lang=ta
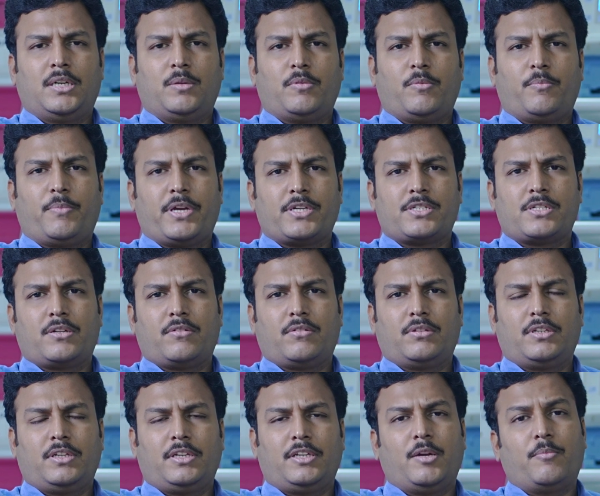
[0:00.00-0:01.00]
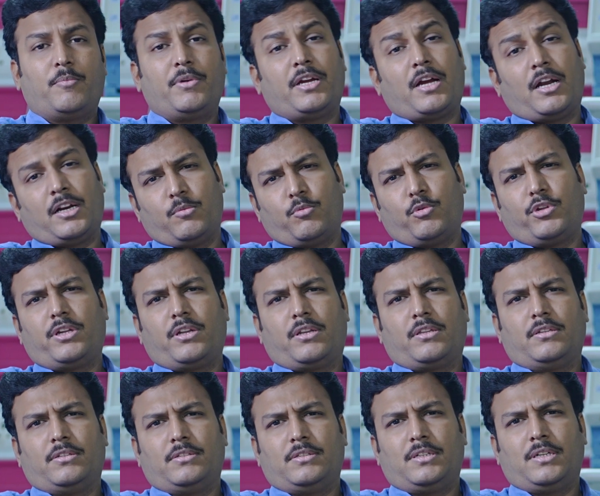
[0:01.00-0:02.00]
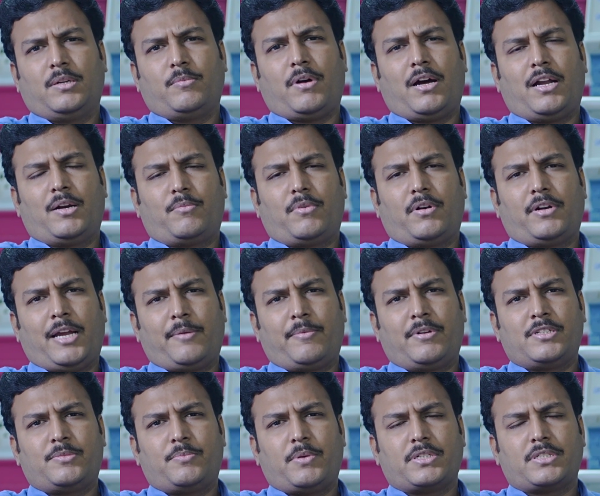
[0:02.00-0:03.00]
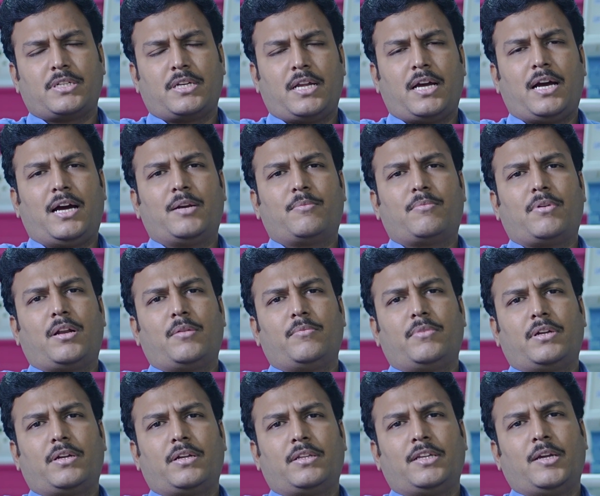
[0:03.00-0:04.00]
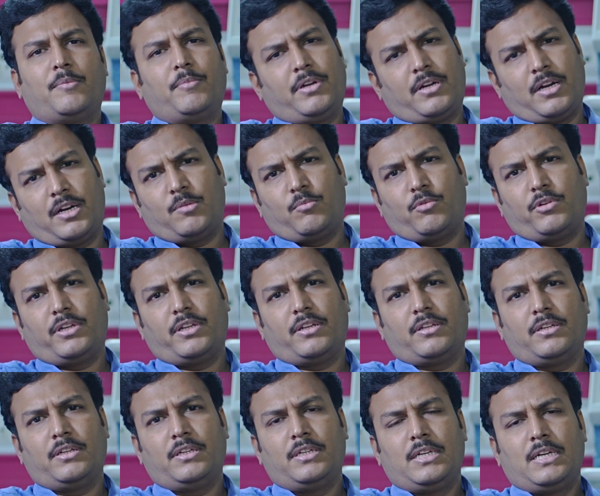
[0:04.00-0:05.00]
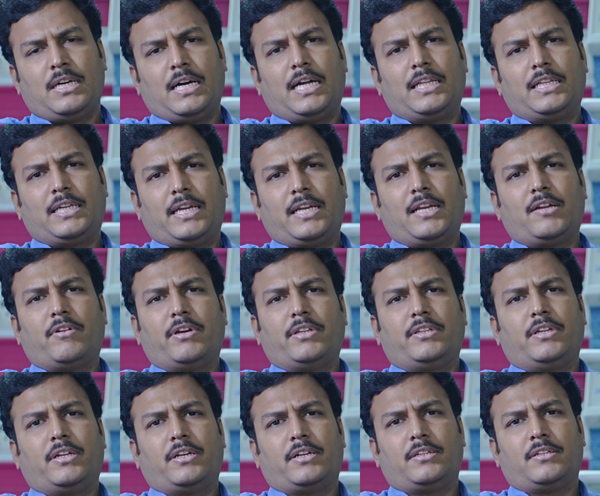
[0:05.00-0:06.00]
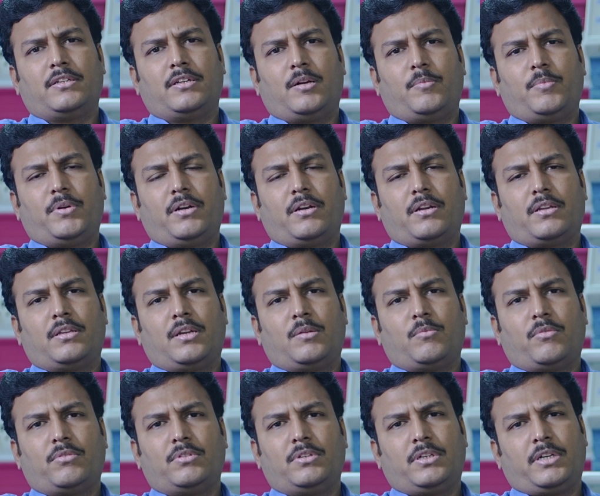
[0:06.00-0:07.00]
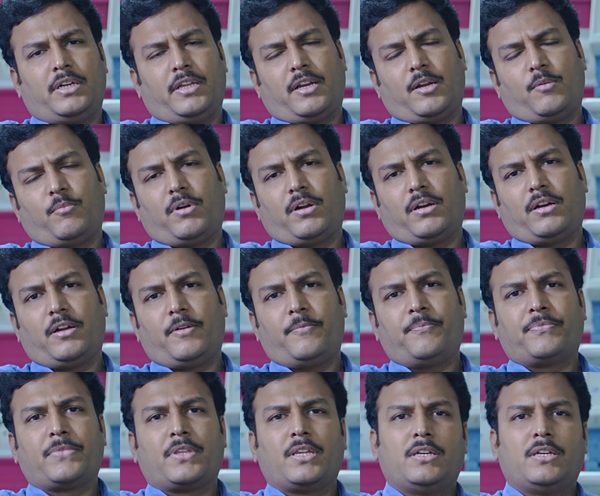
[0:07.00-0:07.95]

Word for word: நம்ம பேஷண்ட் வந்து எப்படி கண்டுபிடிக்கிறது நம்ம ஹார்ட் ப்ரா டயபெட்டிஸ் பேஷண்ட்டில் ஹார்ட் ப்ராப்ளம் இருக்குதுன்னு எப்படி கண்டுபிடிக்கிறது அதுக்கு என்ன வைத்தியம் இருக்குது அப்படின்றது நம்ம வந்து கிளியராக பார்க்கலாம்